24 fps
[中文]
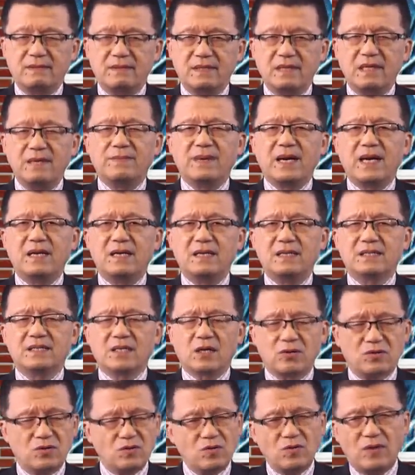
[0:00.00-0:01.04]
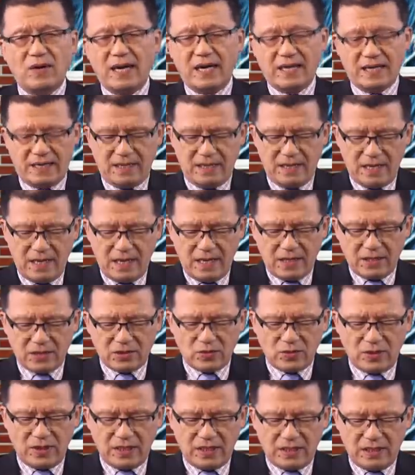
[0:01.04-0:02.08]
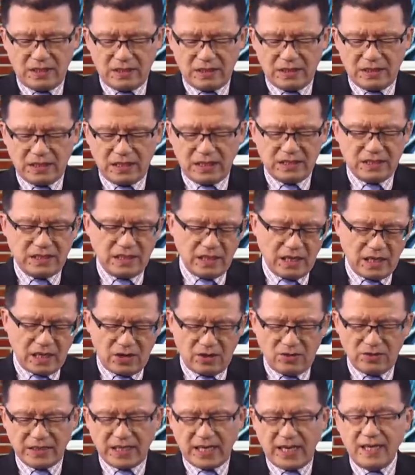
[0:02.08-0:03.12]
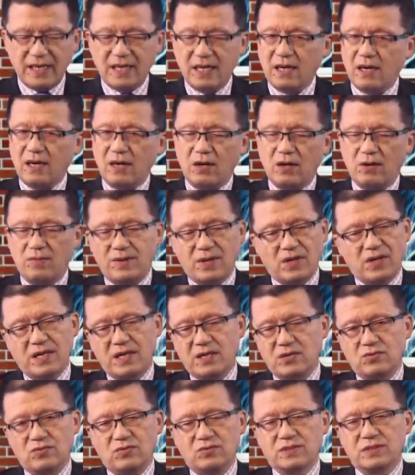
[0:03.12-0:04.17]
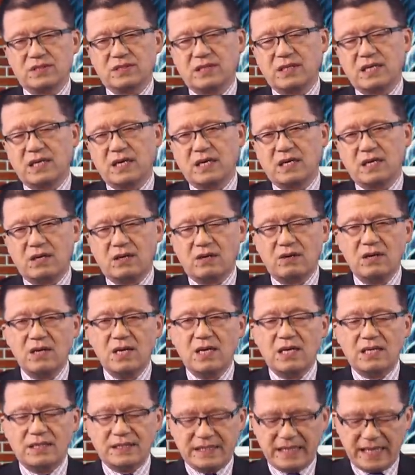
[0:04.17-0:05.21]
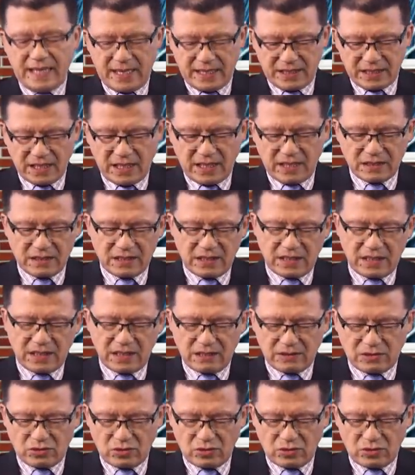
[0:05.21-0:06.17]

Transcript: 一般人早就垮了，所以这些豪宅也好，保安公司也好，加上这个